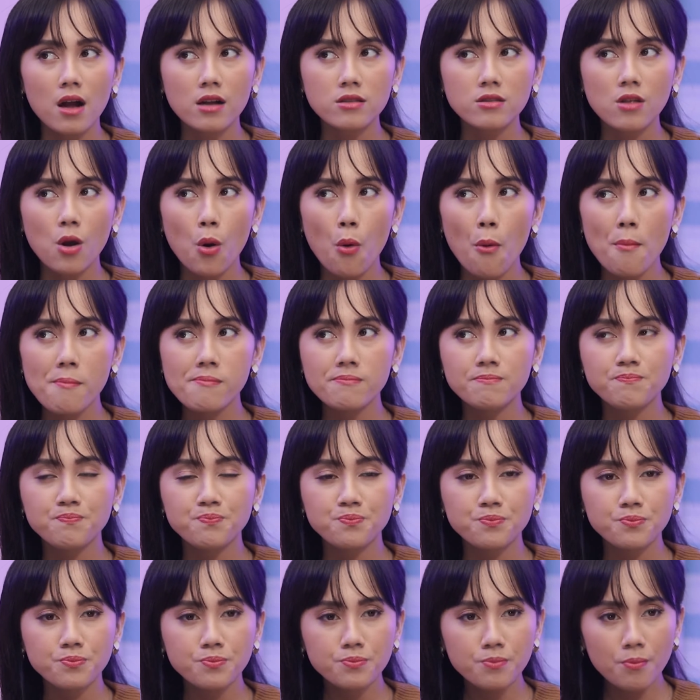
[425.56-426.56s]
atau
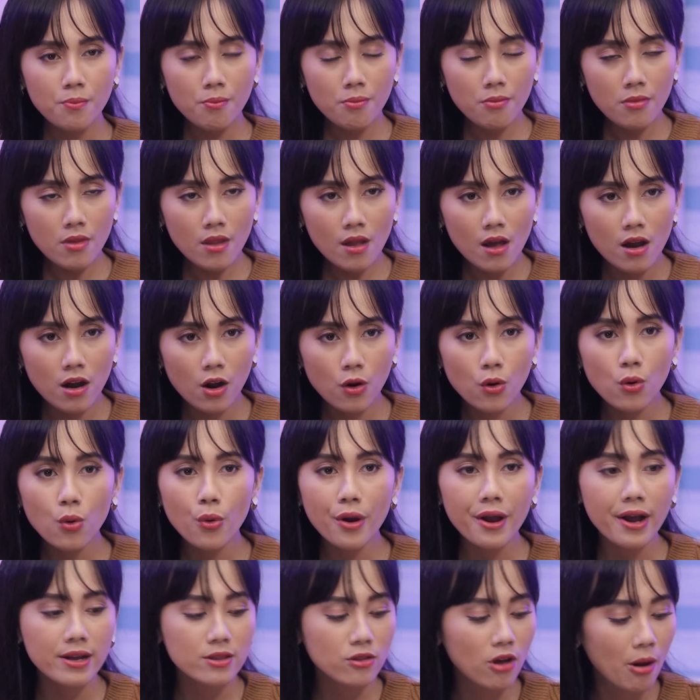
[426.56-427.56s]
atau
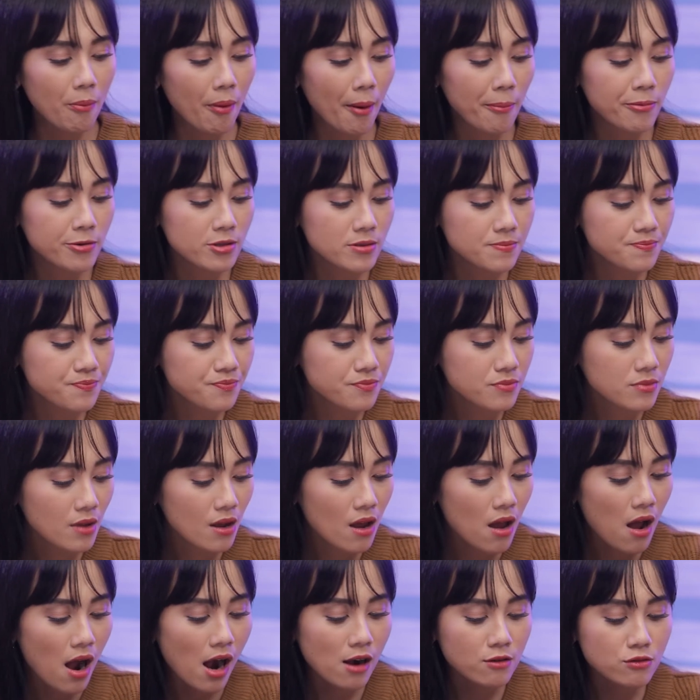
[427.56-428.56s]
kue atau apapun
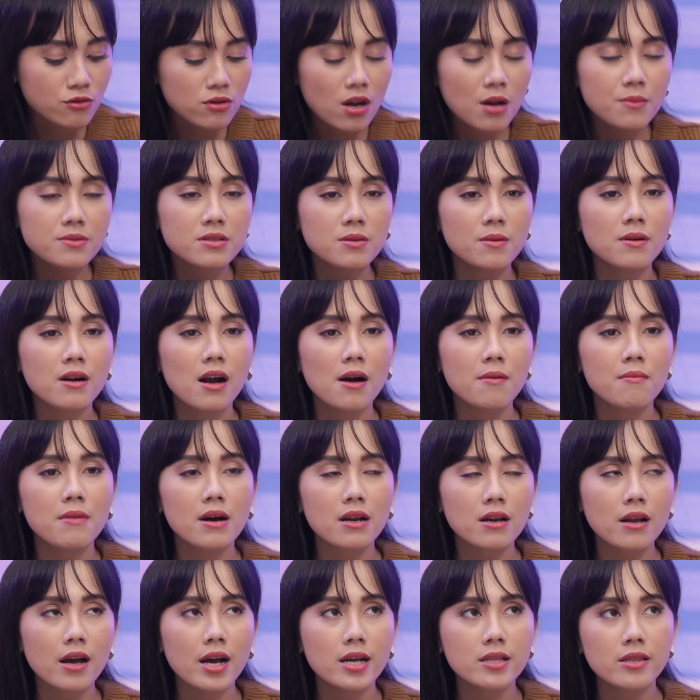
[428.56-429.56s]
aku tuh nggak bisa
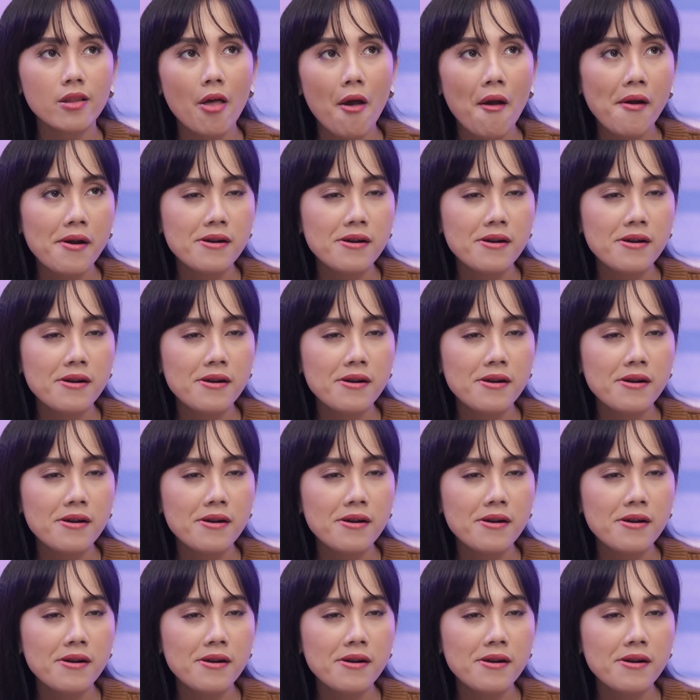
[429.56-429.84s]
menggambarkan